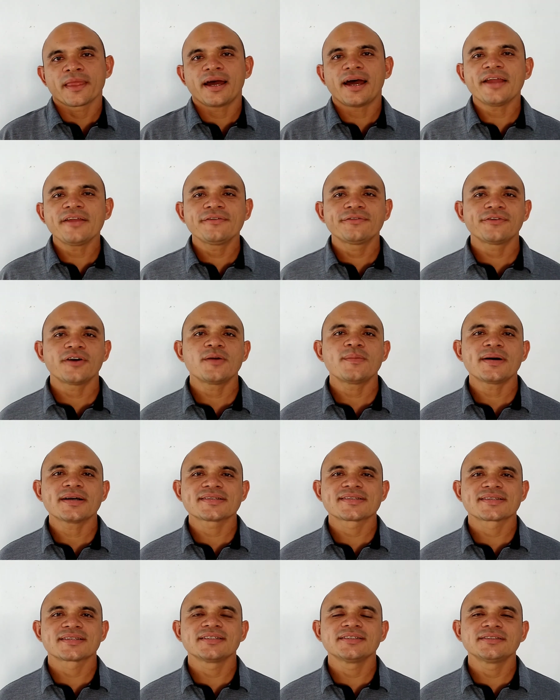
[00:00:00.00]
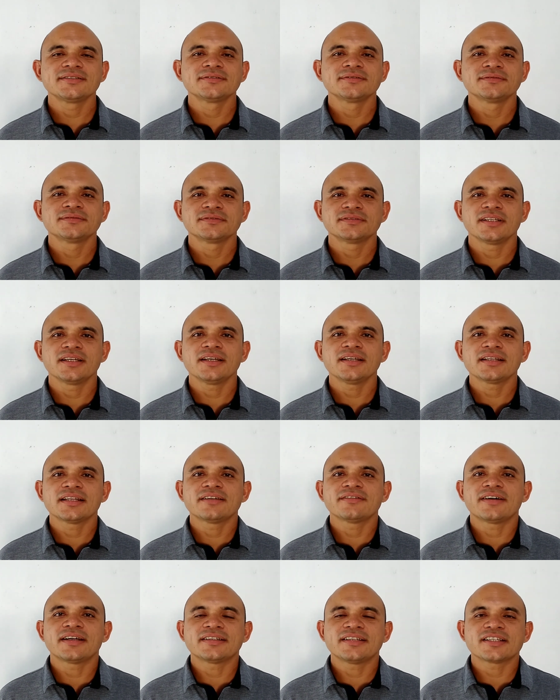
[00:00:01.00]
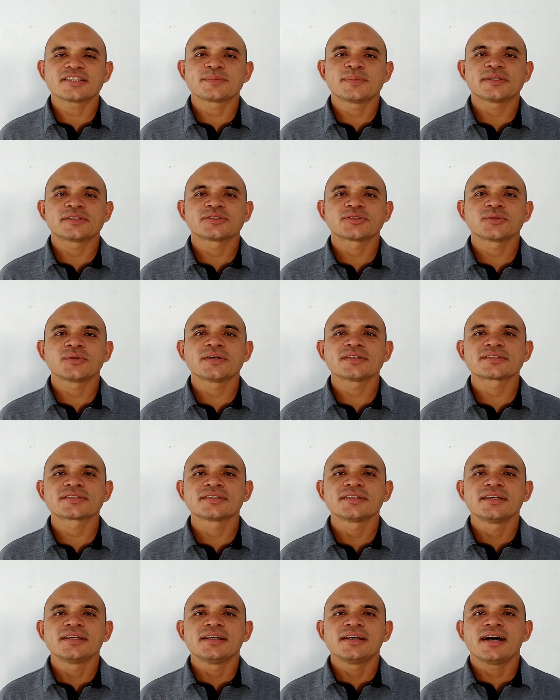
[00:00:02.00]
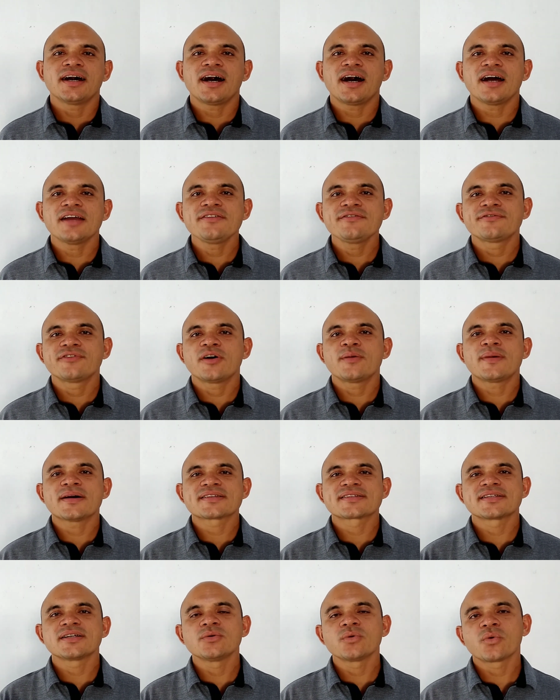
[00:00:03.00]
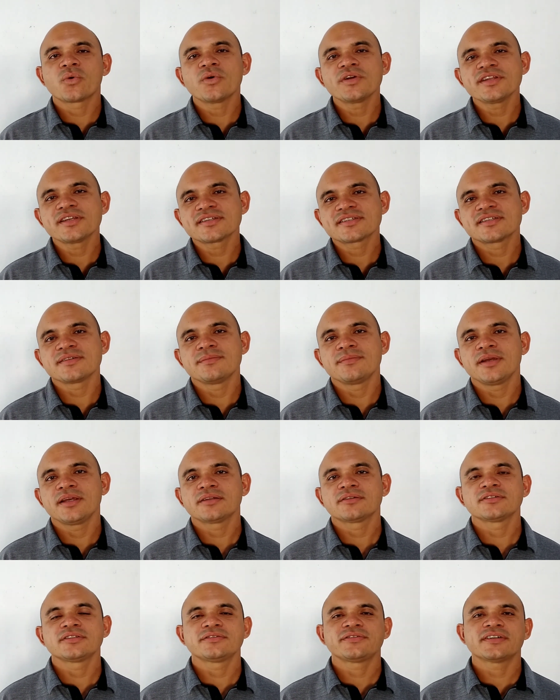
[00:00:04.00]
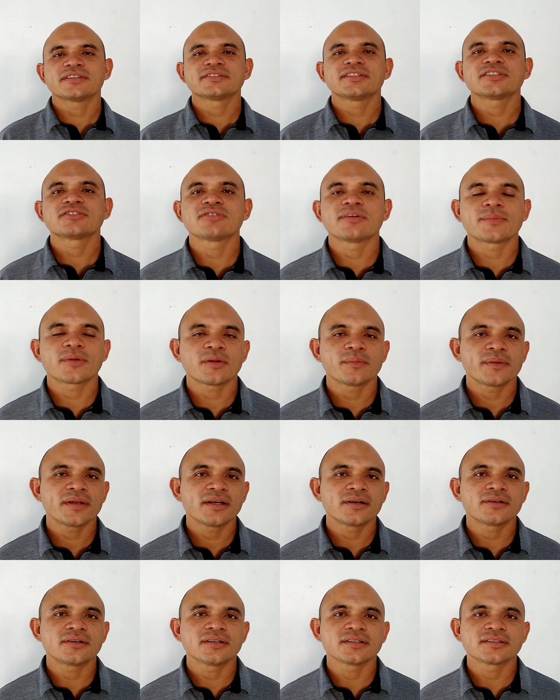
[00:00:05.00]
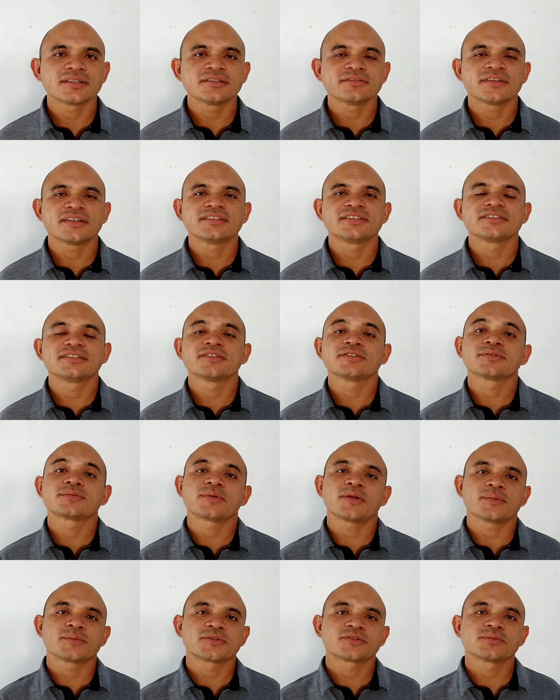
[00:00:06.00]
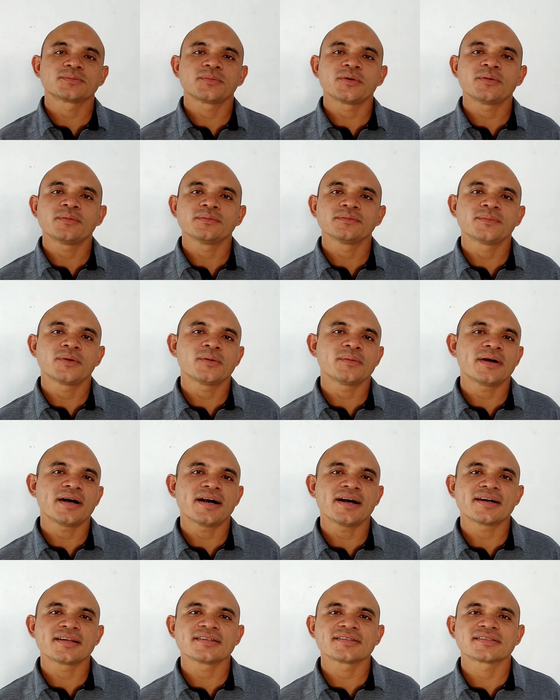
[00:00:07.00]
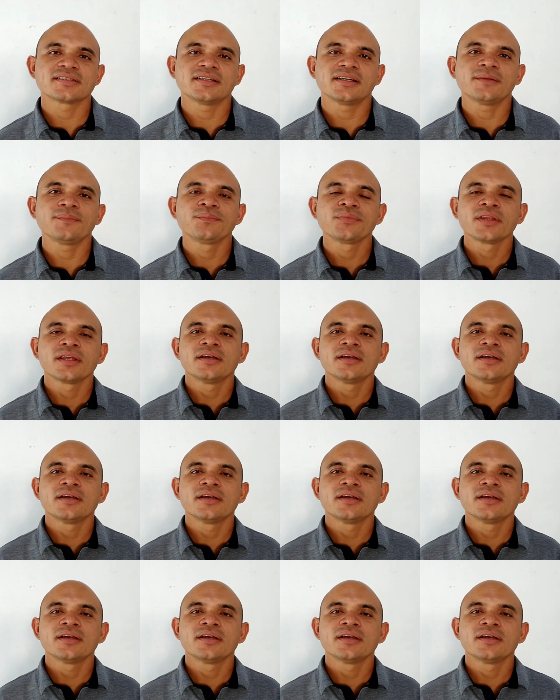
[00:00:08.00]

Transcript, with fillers: a informação, né? levar até as pessoas a informação, o conhecimento de fazer sua própria horta, de fazer seus próprios pomares, né?